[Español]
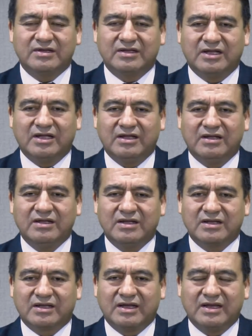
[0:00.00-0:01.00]
y
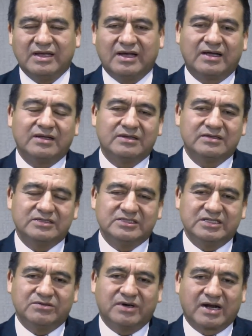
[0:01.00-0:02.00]
quería
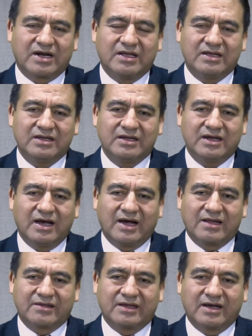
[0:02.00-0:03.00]
llevarle
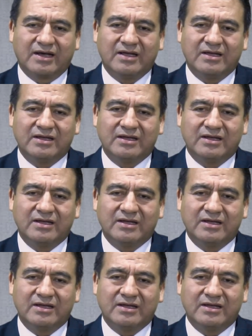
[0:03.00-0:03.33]
hacia